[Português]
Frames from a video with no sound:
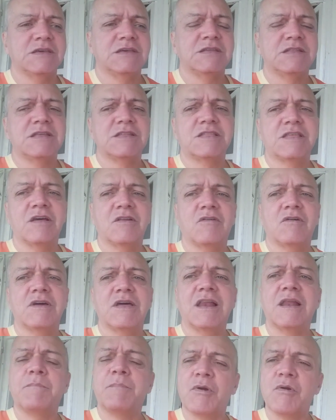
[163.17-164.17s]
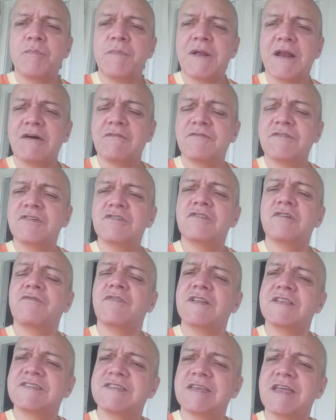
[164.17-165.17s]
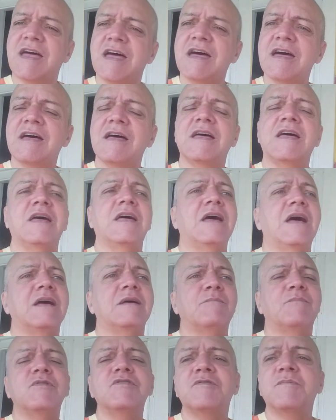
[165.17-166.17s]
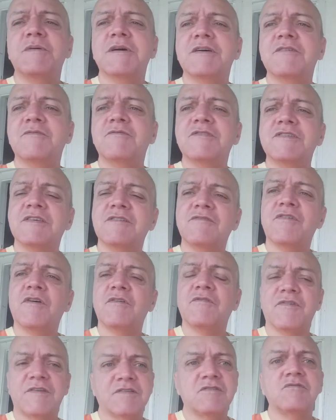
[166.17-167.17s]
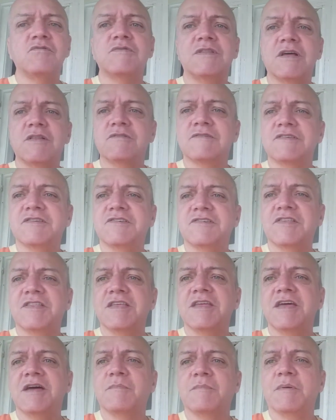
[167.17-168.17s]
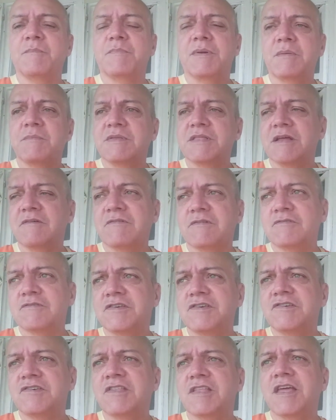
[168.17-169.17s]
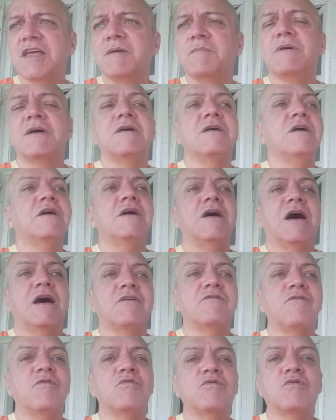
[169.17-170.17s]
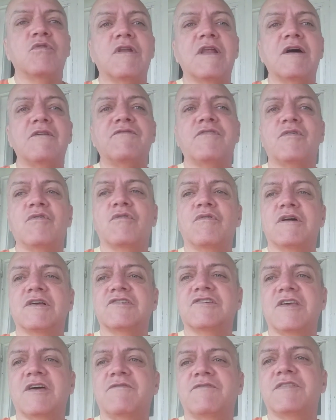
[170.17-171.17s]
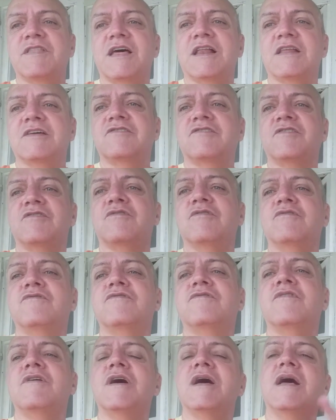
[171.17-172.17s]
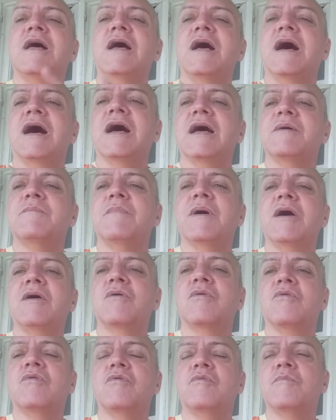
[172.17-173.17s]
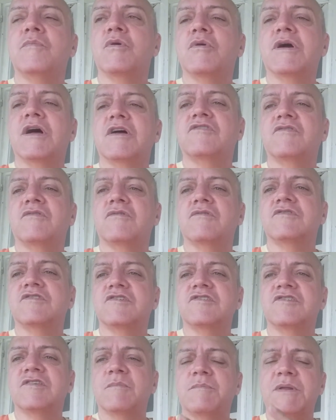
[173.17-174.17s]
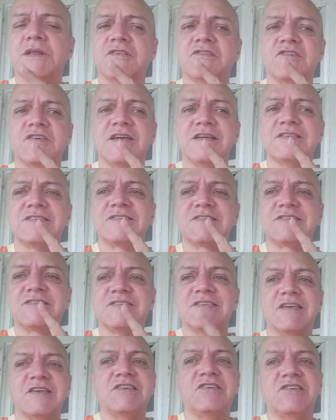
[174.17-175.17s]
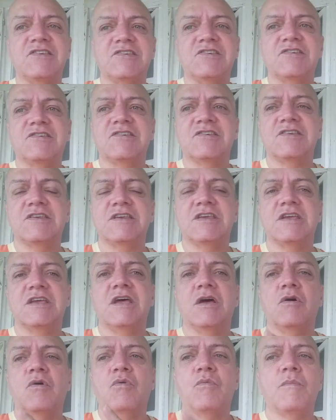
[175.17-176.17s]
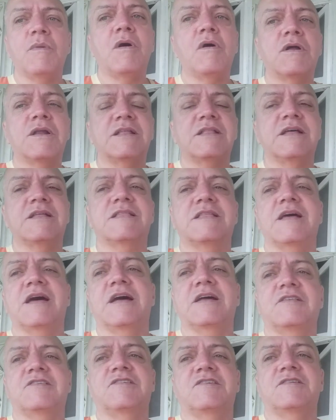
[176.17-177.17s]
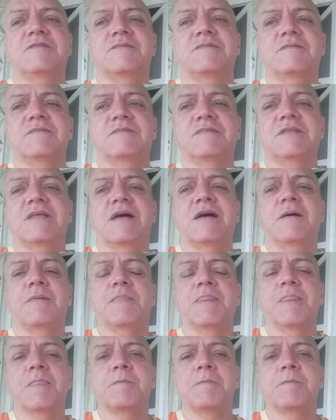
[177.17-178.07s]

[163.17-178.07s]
em Niterói. Ela para operar a vista, eu falei assim, é, Poxa, por que você não falou? não está no sistema. Para mim estava no sistema. Aí voltou lá, falou com a chefe dela de novo. Aí marcou o meu cardiologista para dia 6, uma hora da tarde, tá?